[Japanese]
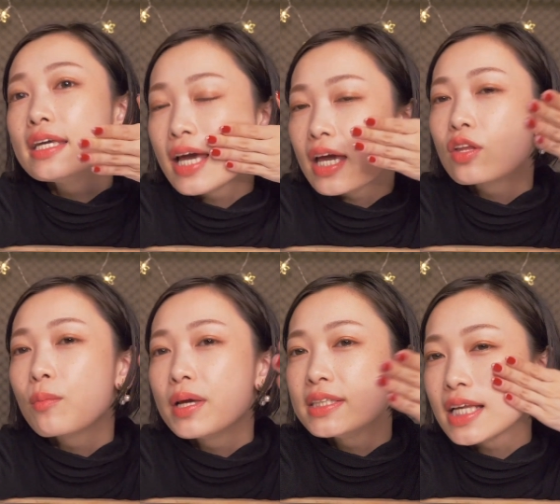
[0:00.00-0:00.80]
日焼け止
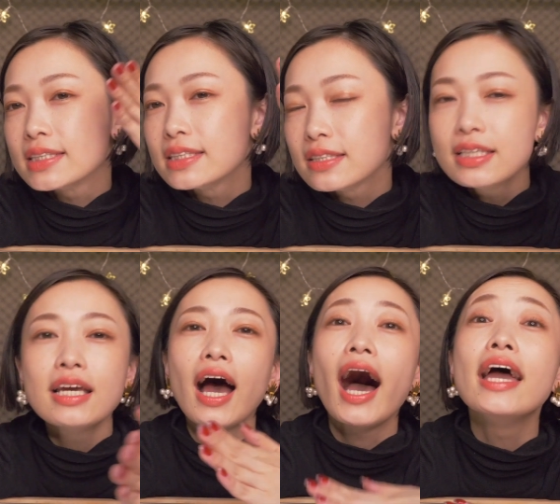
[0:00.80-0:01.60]
め下地に
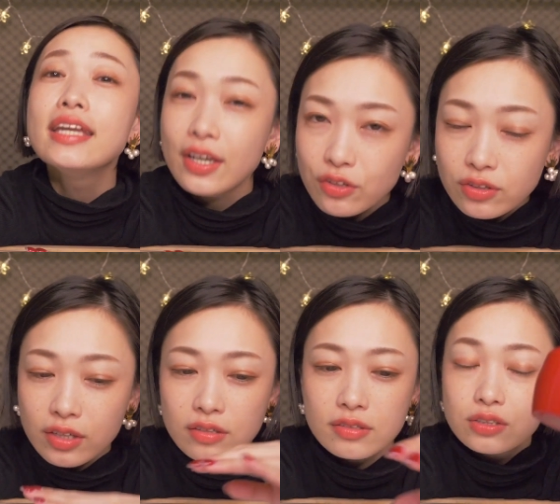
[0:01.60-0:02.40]
入れるっ
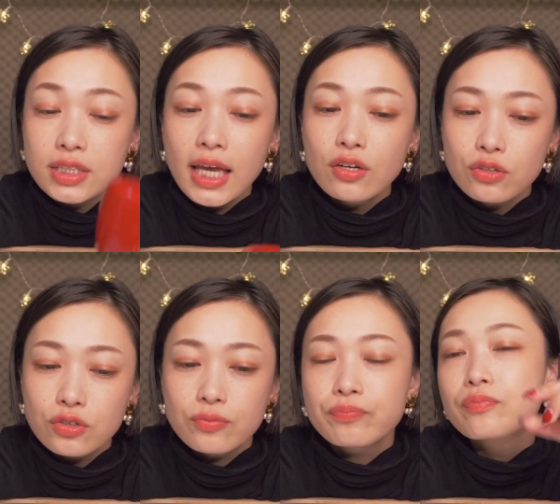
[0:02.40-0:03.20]
ていう、つけ
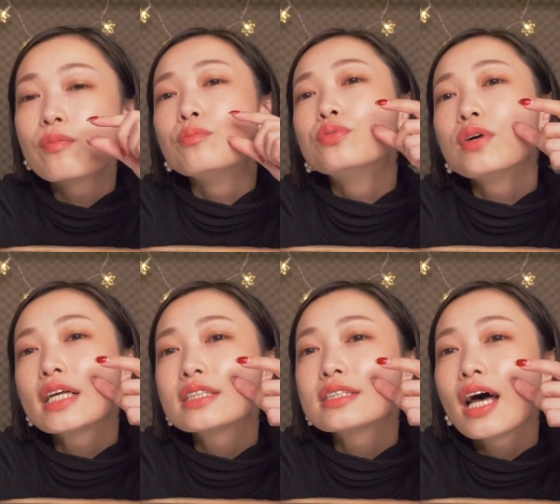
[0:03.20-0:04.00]
る分
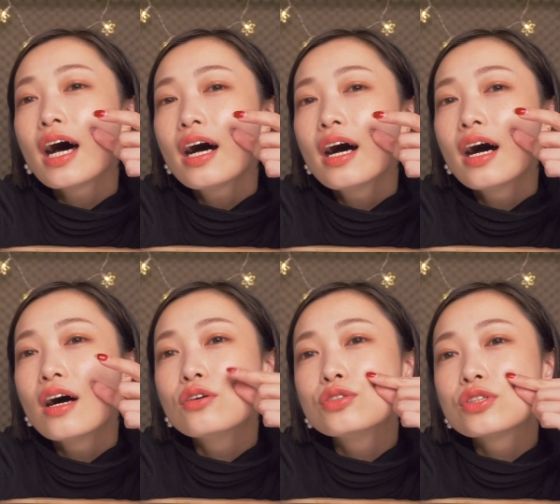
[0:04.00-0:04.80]
厚さ
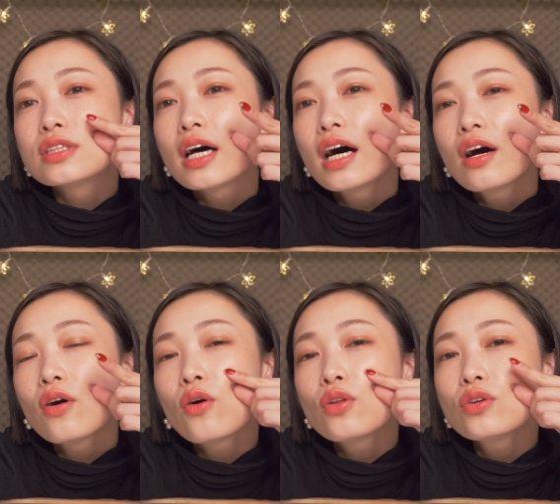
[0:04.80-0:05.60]
薄さ
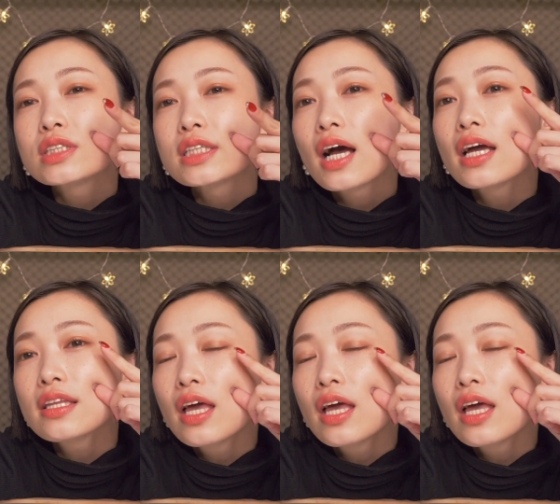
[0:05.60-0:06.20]
この違い